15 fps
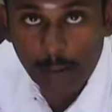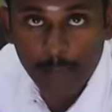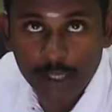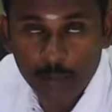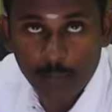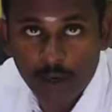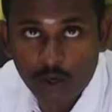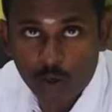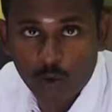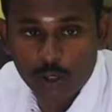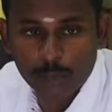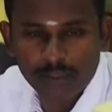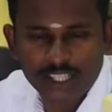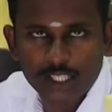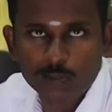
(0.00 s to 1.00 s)
அப்படின்னு
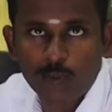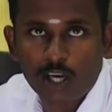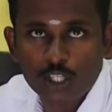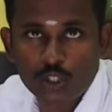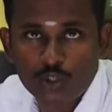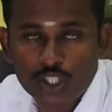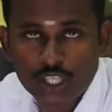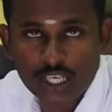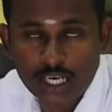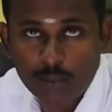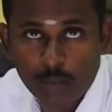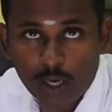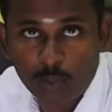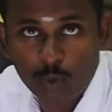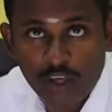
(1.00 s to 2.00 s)
பார்க்குறோம் இப்போ இந்த ஸ்பாஞ்ச் வச்சு
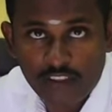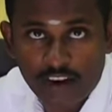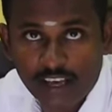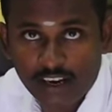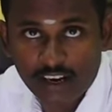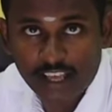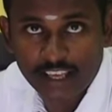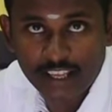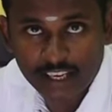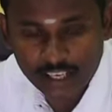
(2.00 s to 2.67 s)
க்ளீன் பண்ண முடியாத இடங்கள்லாம்